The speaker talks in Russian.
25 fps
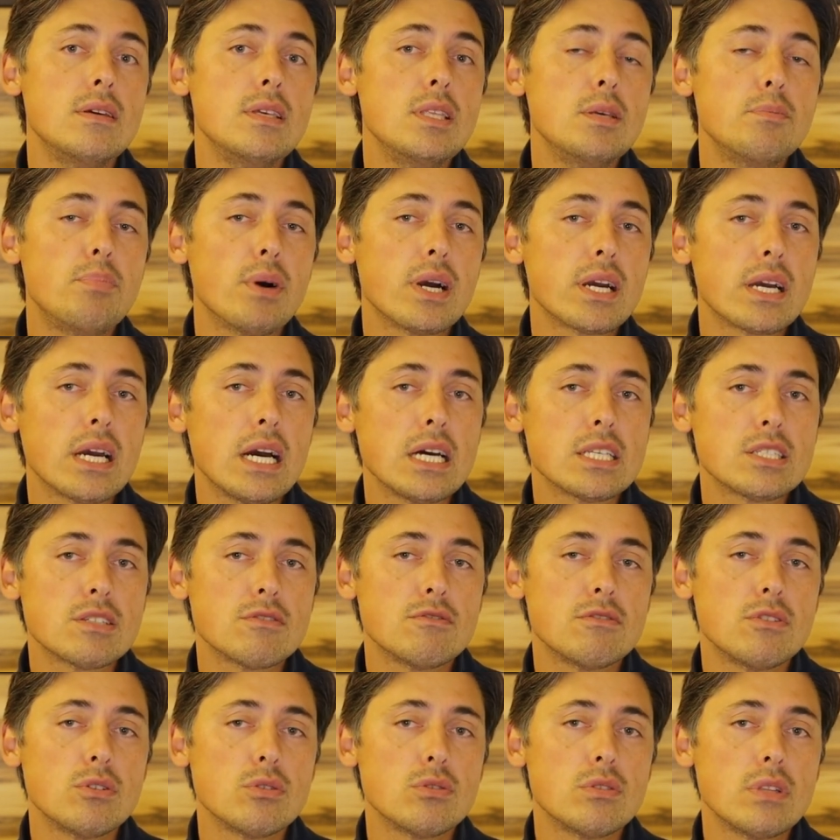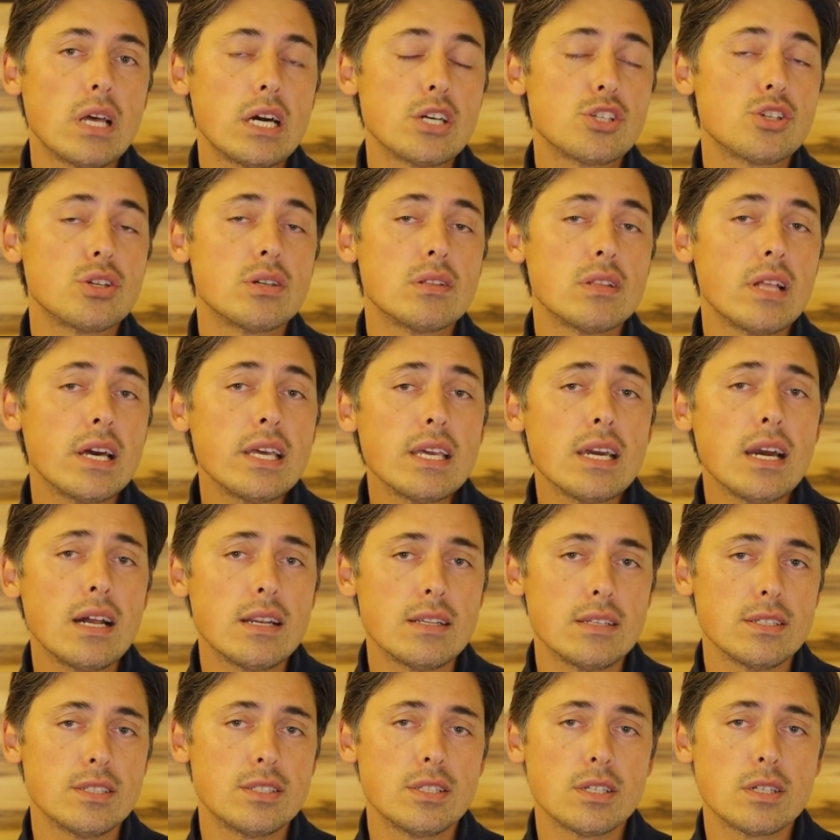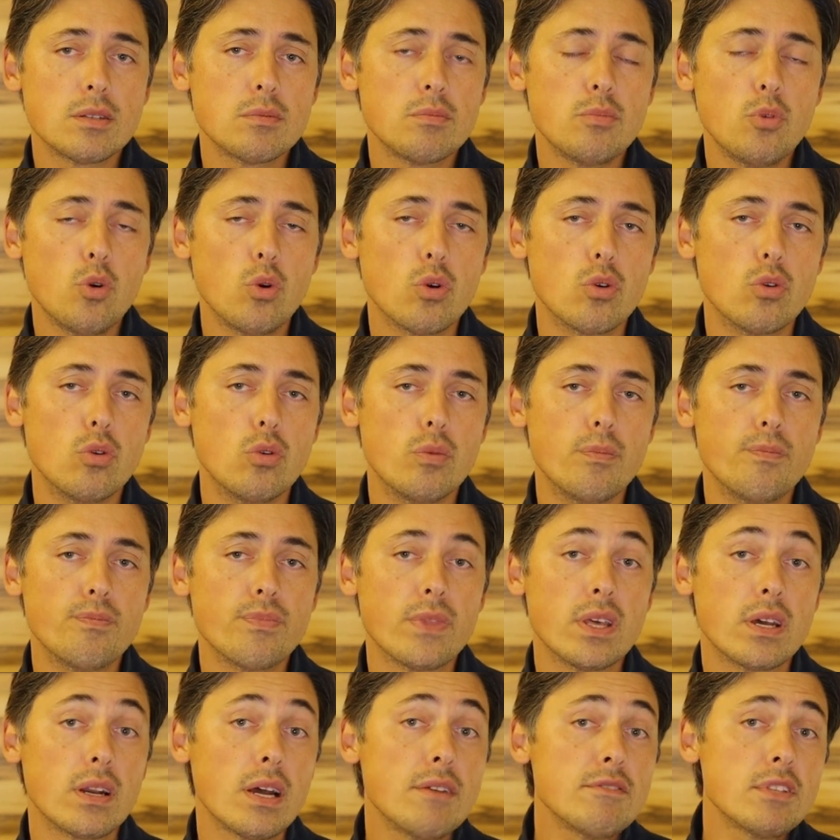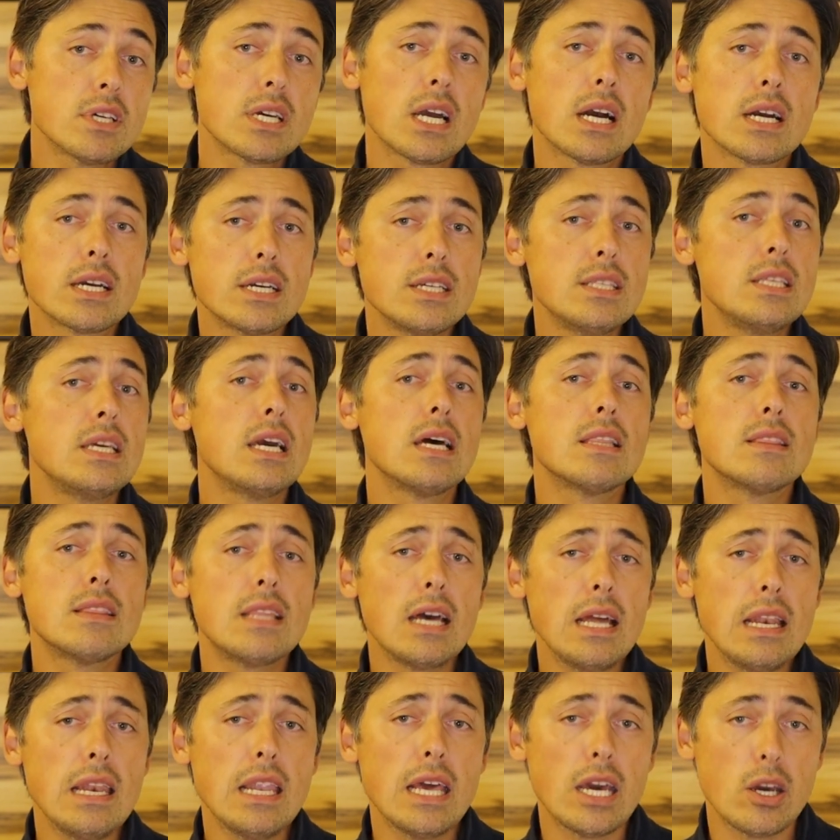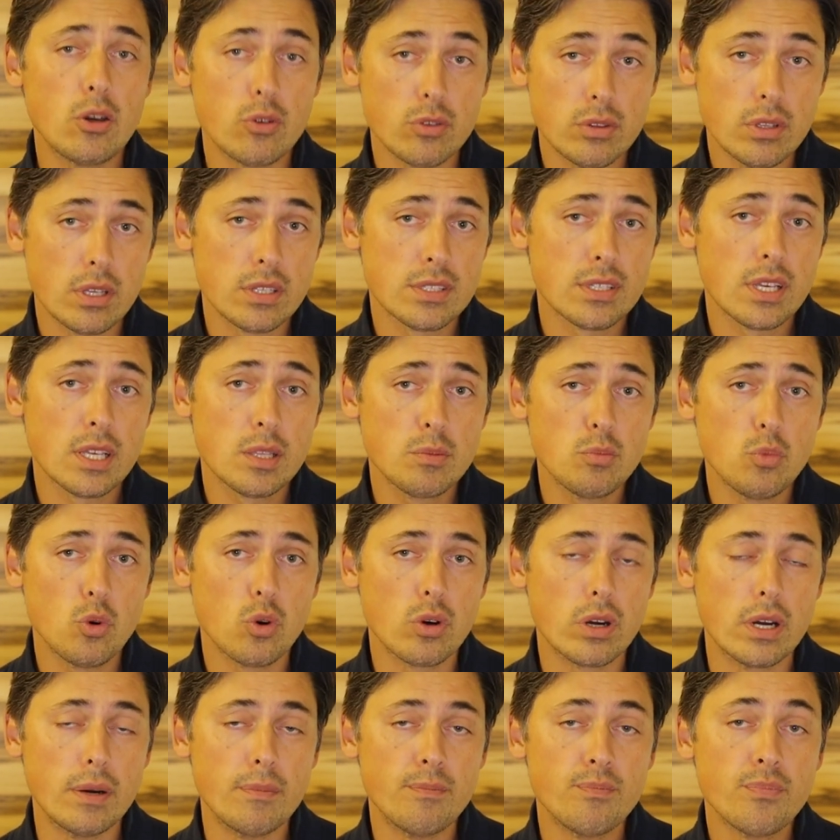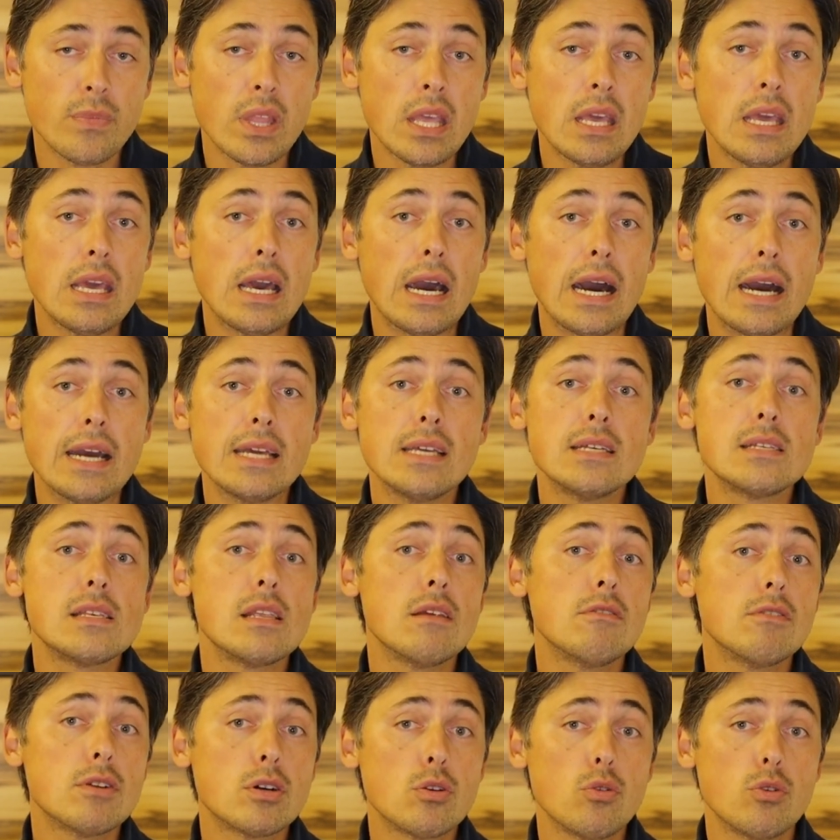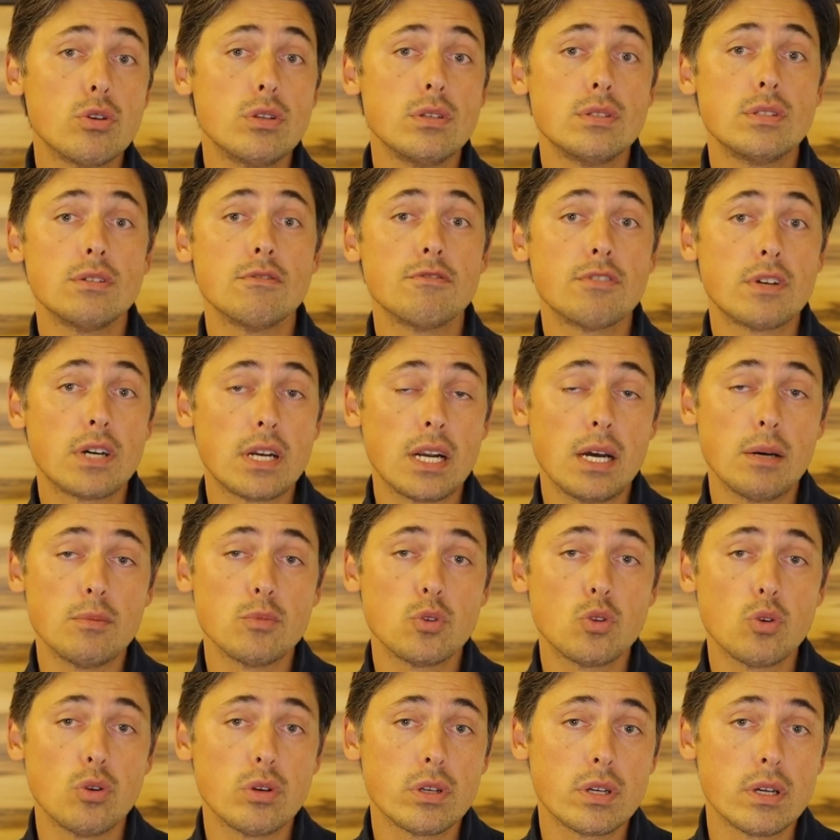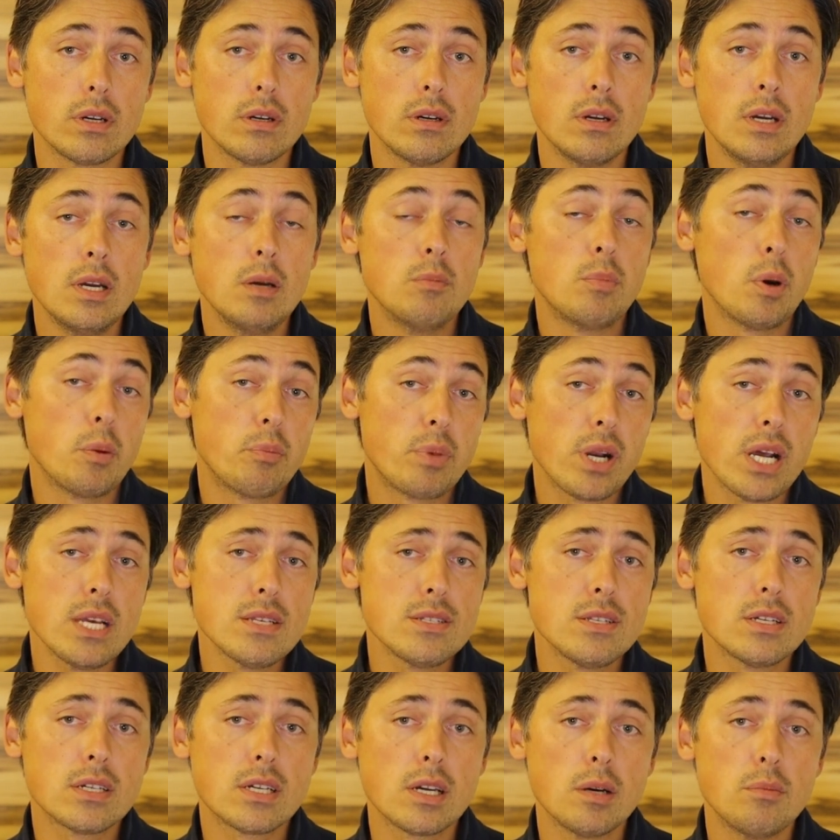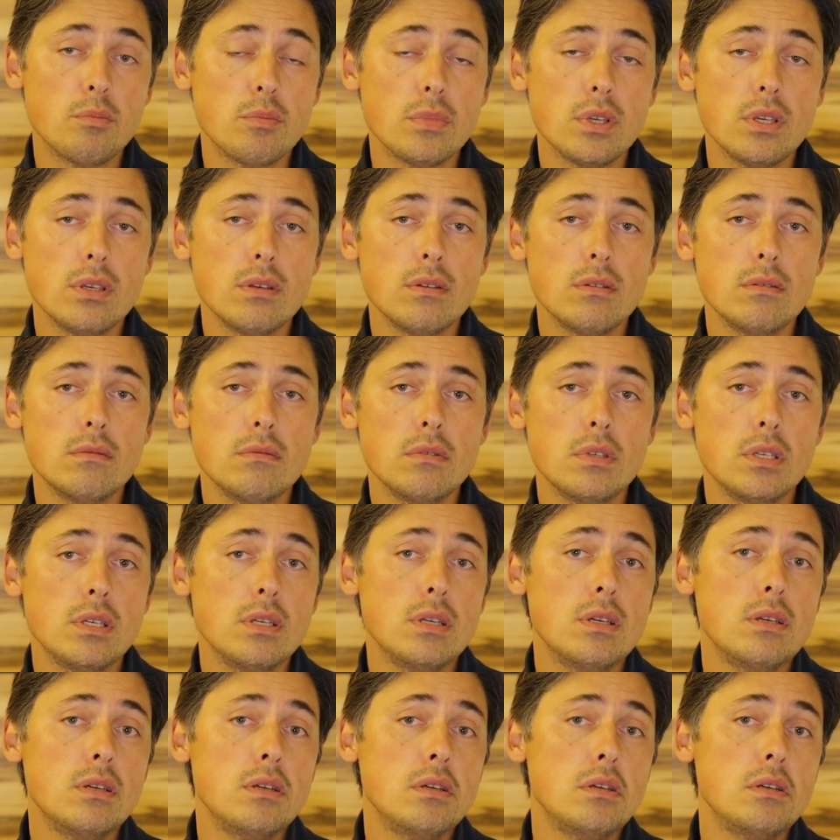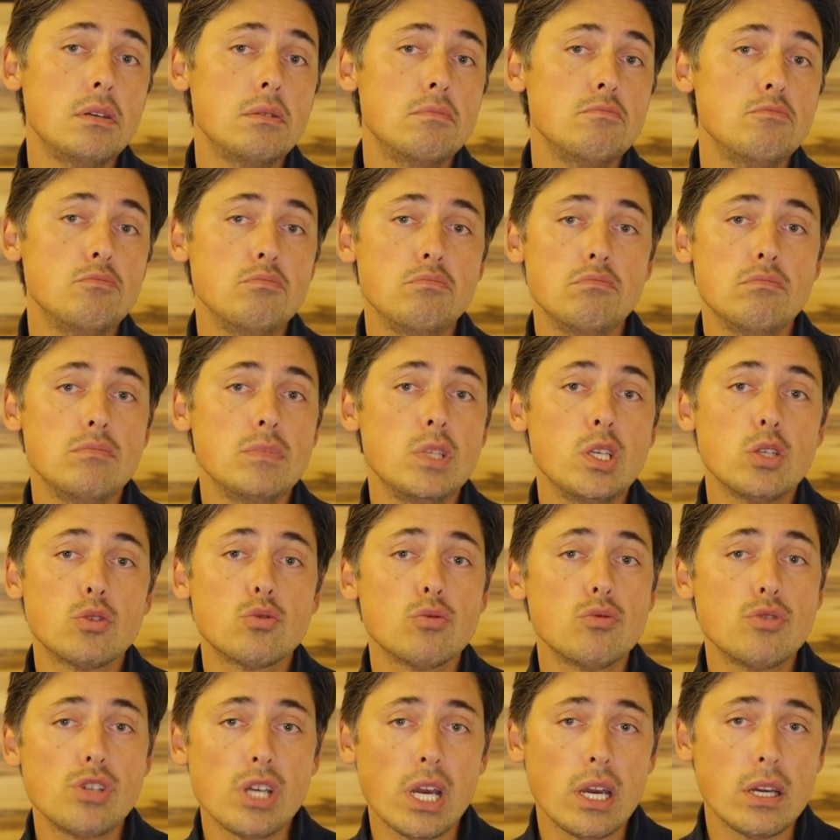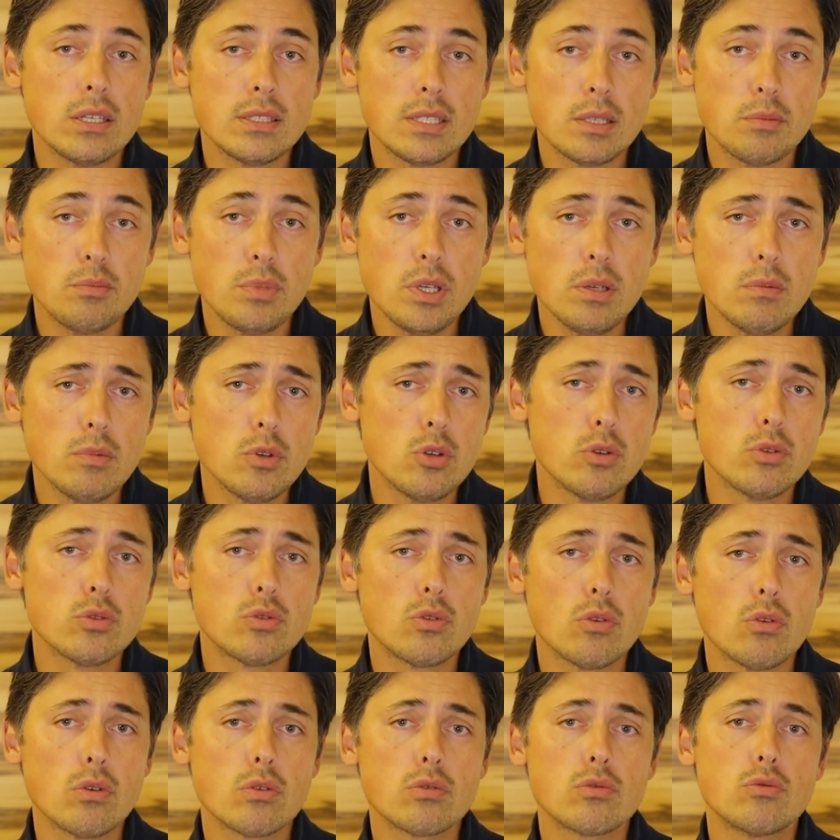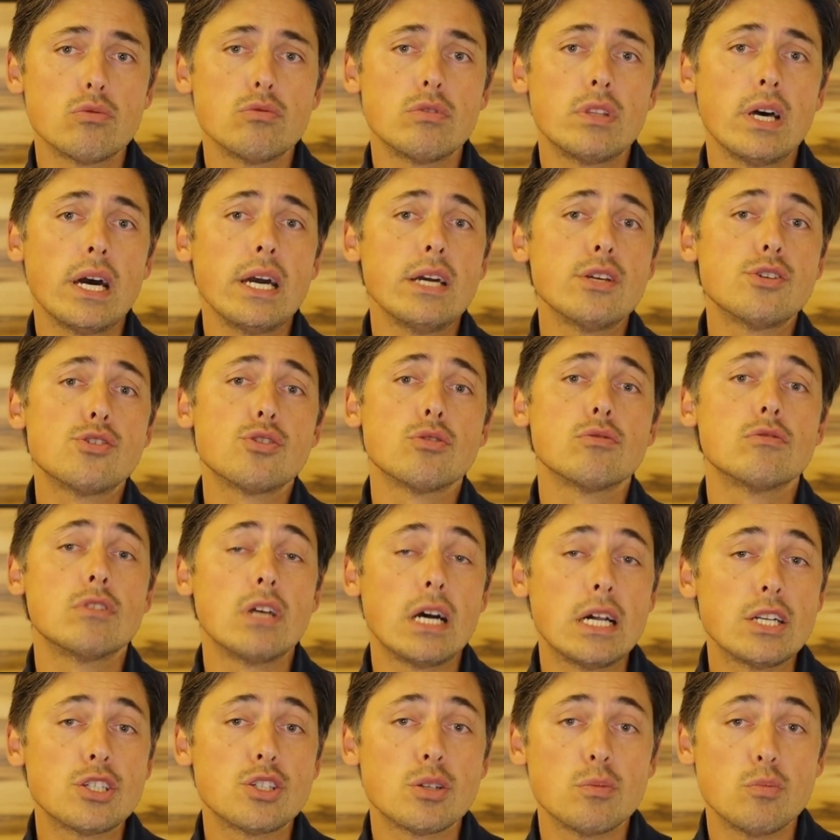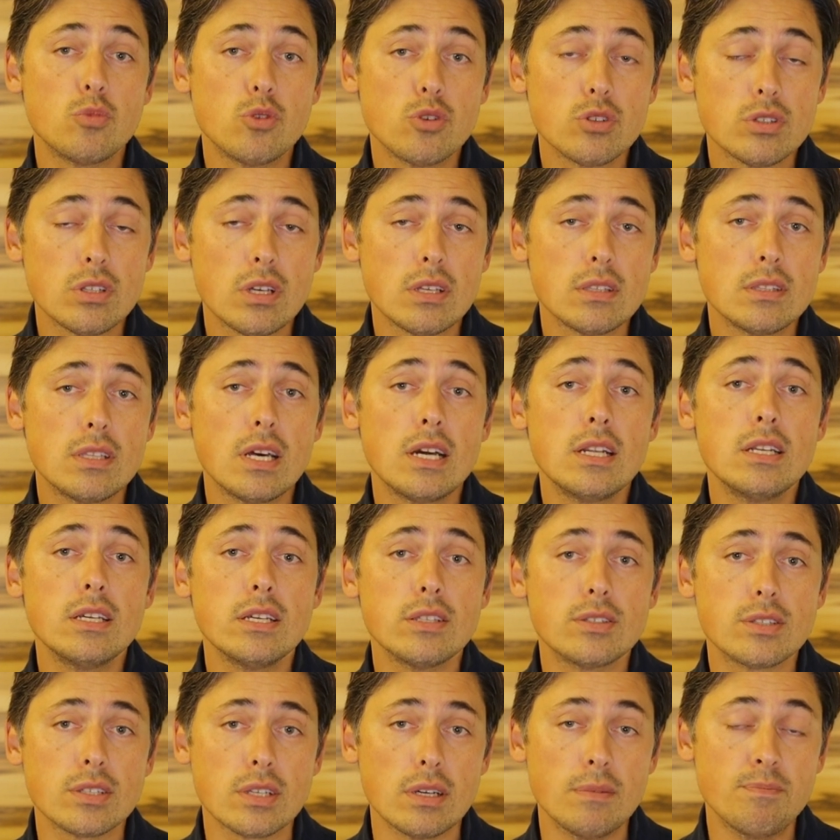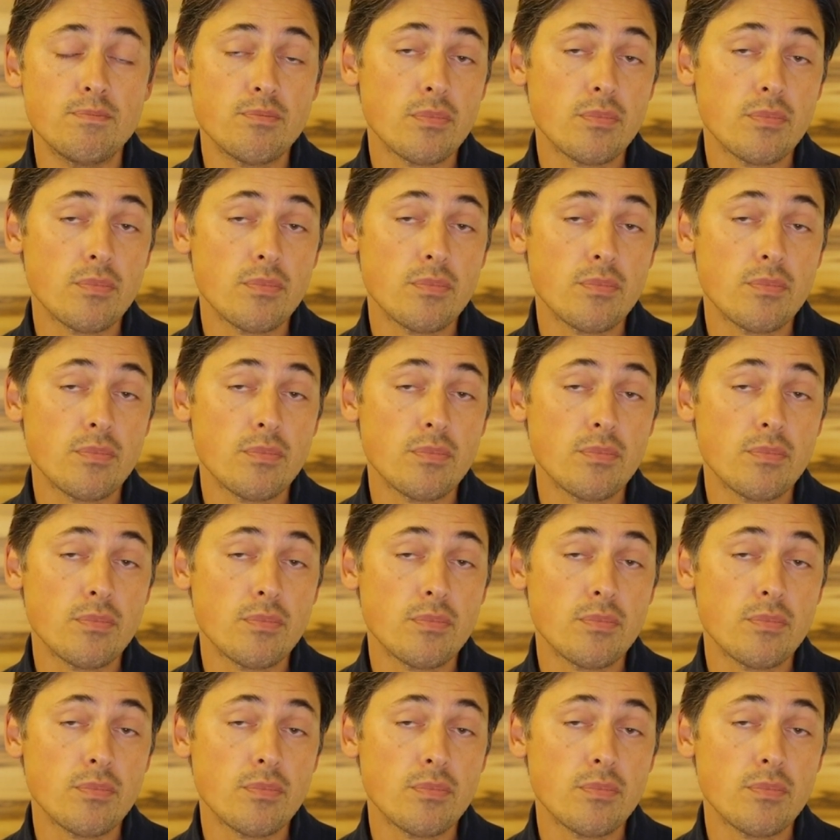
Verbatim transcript: и не показывают нашей лояльности к Богу, равно как и не отдаляют нас от Бога. А если вы ходите в храм только по праздникам и не изучаете Библию, то куда еще дальше можно отдалиться?